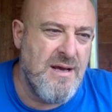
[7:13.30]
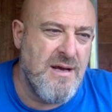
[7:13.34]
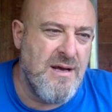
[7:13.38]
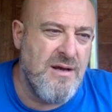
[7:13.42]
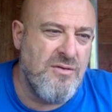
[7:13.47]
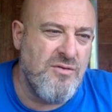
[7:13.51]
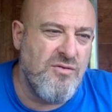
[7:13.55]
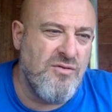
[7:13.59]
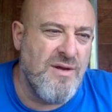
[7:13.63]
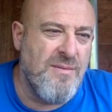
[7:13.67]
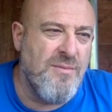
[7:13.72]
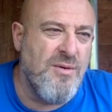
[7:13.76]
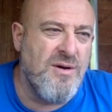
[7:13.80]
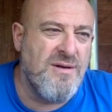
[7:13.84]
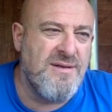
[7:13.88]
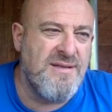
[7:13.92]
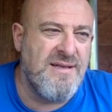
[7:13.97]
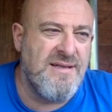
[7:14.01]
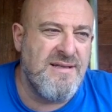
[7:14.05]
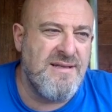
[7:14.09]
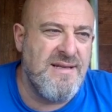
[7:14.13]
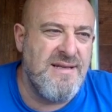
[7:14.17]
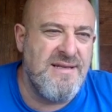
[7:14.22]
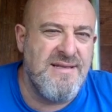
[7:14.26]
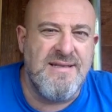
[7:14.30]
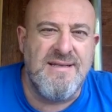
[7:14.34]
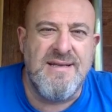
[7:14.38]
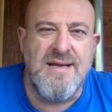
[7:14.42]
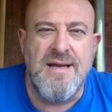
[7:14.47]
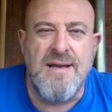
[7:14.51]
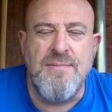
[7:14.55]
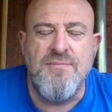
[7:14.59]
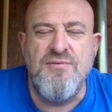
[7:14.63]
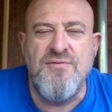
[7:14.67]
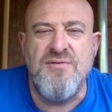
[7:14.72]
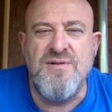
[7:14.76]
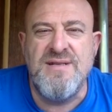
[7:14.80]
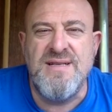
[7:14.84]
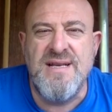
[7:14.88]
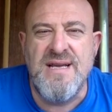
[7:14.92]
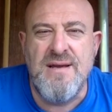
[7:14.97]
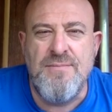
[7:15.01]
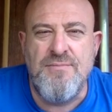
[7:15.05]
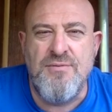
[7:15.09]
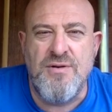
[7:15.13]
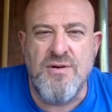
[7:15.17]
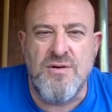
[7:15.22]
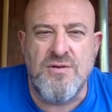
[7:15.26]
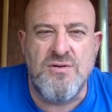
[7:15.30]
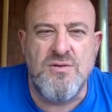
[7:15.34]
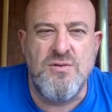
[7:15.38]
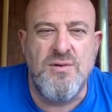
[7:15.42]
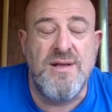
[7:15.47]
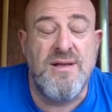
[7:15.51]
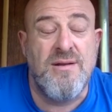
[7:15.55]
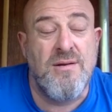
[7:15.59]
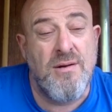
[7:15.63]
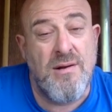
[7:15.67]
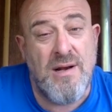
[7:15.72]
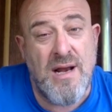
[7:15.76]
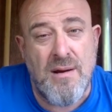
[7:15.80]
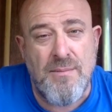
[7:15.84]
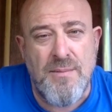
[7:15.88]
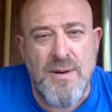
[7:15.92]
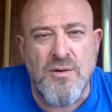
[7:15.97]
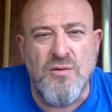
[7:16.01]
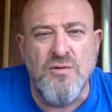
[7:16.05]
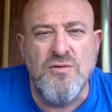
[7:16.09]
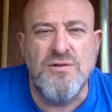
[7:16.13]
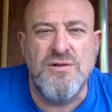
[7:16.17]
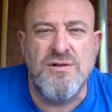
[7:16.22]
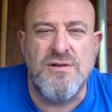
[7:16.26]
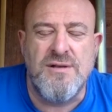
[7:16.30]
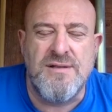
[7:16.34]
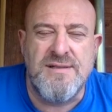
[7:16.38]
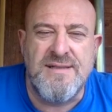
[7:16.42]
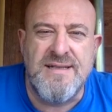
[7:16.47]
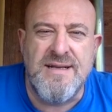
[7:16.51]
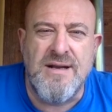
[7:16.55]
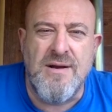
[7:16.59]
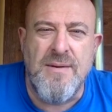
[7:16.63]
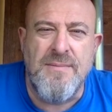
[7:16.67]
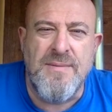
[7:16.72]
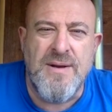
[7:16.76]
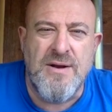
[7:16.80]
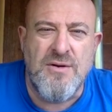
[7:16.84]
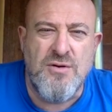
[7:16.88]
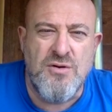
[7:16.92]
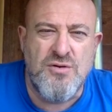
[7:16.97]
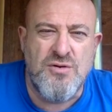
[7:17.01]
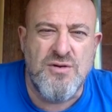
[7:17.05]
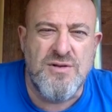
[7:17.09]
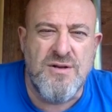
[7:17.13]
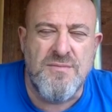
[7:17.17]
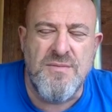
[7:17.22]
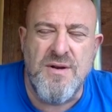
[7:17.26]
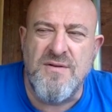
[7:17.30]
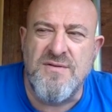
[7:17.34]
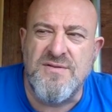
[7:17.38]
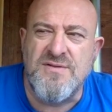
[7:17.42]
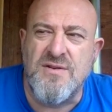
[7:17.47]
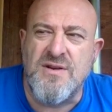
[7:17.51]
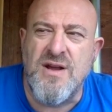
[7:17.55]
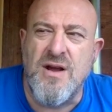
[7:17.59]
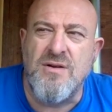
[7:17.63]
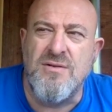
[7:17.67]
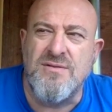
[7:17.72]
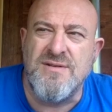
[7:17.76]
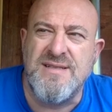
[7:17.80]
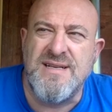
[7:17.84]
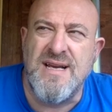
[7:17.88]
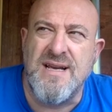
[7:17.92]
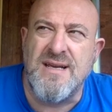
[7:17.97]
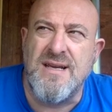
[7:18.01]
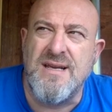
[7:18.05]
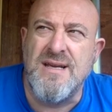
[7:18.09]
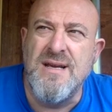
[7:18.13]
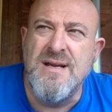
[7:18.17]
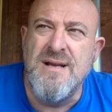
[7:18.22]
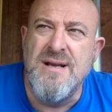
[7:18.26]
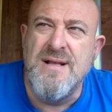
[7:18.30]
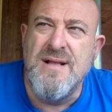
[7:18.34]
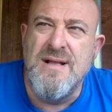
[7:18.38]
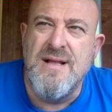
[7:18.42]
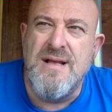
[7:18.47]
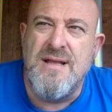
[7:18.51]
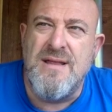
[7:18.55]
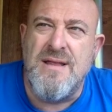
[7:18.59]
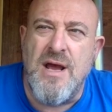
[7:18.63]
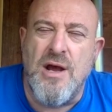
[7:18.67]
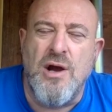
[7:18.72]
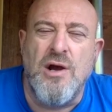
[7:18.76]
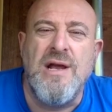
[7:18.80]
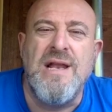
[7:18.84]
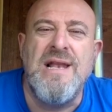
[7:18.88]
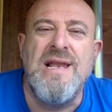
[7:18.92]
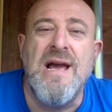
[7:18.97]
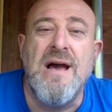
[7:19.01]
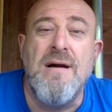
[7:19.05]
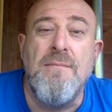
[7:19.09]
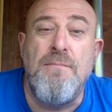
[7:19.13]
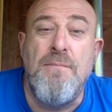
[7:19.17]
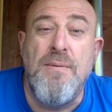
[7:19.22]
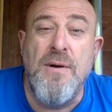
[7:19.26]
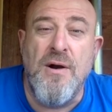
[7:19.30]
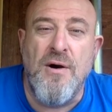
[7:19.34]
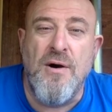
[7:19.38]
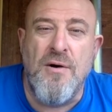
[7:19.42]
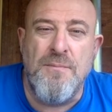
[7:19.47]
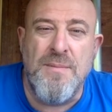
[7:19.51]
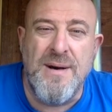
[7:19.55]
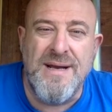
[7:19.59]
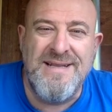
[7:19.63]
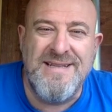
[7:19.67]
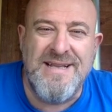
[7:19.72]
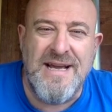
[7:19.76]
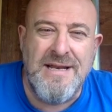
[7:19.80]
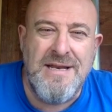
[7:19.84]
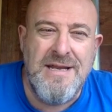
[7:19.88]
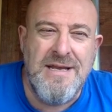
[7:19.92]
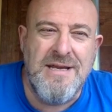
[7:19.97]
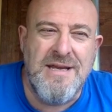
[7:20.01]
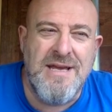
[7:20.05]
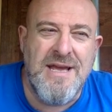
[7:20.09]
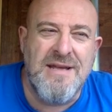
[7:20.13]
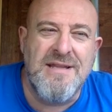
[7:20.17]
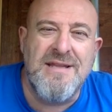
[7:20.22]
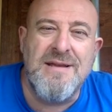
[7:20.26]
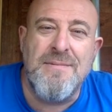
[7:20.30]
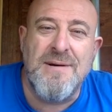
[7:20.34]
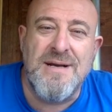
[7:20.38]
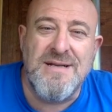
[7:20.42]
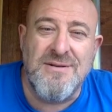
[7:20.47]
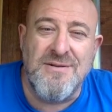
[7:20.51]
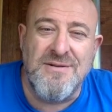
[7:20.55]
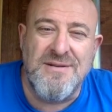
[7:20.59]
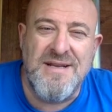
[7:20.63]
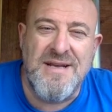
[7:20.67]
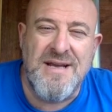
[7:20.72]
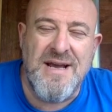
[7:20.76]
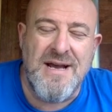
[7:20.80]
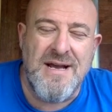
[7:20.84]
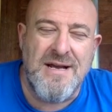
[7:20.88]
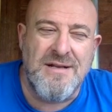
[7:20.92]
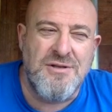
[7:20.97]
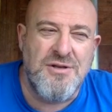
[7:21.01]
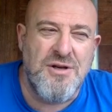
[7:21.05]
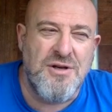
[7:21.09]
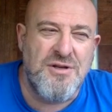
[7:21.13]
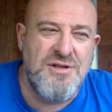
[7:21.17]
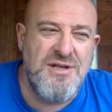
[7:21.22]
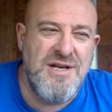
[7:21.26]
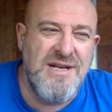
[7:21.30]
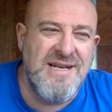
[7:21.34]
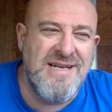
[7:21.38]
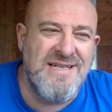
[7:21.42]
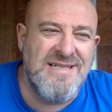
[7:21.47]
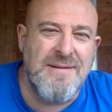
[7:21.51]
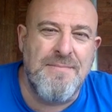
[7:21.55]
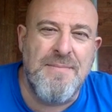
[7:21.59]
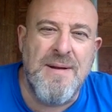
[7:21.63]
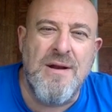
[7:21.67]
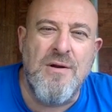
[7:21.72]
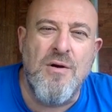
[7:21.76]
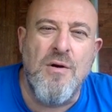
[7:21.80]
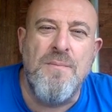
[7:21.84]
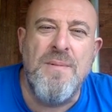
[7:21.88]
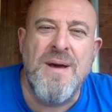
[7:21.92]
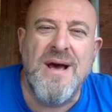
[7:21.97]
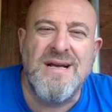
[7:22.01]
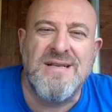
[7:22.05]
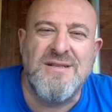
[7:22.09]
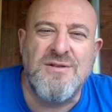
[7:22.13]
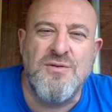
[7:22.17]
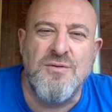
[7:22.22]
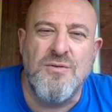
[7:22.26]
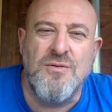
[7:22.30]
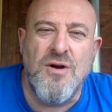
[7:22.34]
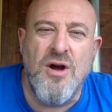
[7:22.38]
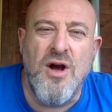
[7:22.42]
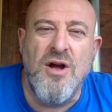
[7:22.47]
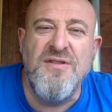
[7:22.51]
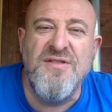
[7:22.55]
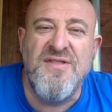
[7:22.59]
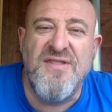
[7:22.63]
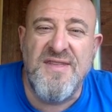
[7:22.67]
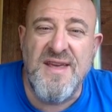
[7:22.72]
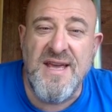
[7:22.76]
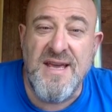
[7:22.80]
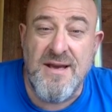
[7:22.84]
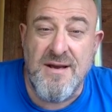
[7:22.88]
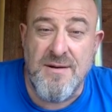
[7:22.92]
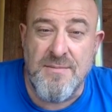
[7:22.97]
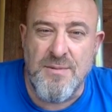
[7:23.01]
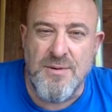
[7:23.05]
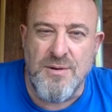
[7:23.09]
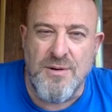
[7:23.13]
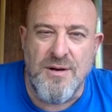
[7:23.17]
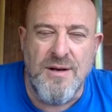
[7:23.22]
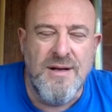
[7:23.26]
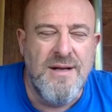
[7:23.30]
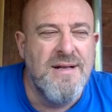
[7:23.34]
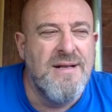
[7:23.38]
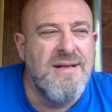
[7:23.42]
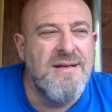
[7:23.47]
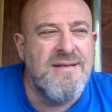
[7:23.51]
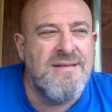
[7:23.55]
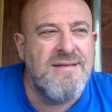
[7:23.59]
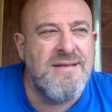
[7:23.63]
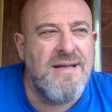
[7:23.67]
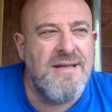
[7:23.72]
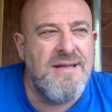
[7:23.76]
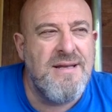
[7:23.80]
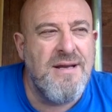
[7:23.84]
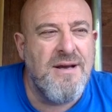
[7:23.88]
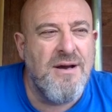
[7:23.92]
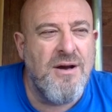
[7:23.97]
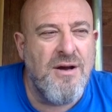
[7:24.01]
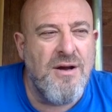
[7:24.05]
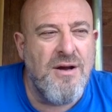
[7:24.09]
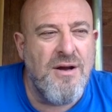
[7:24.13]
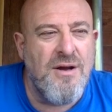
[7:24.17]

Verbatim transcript: euh, tout d'abord, ils étaient épuisés, et puis ensuite, euh, l'armée rouge, euh, c'était quand même quelque chose en 1945. D'ailleurs, il y a un plan britannique qui a été présenté à Churchill qui s'appelle Opération Unthinkable, c'est-à-dire